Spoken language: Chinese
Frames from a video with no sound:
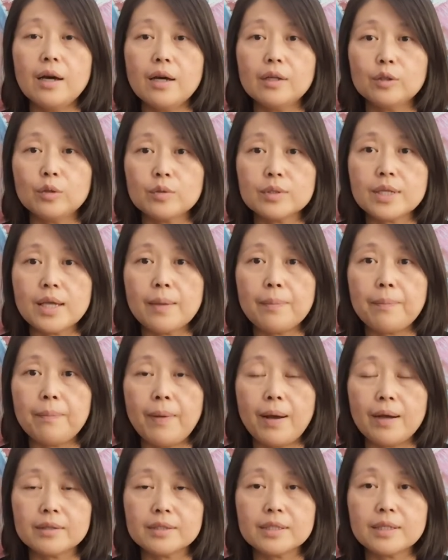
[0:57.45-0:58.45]
啊，都在
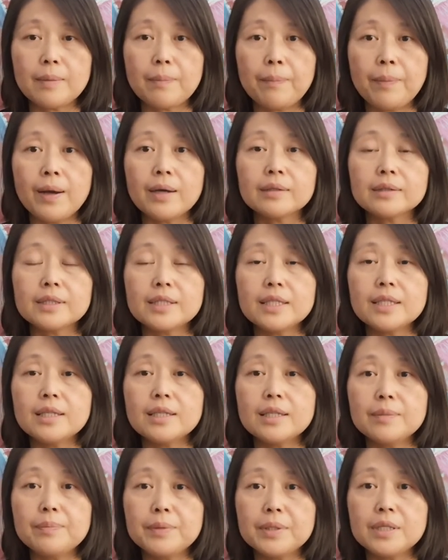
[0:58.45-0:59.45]
忙着帮
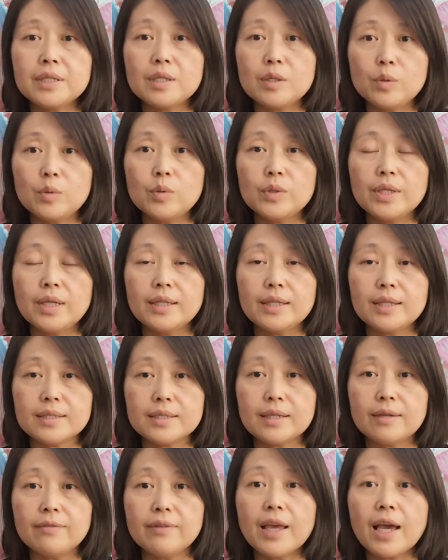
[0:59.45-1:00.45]
第一批预定的
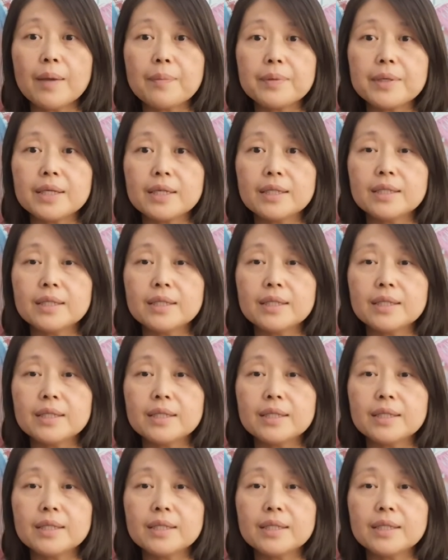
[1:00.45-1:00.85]
这个 VIP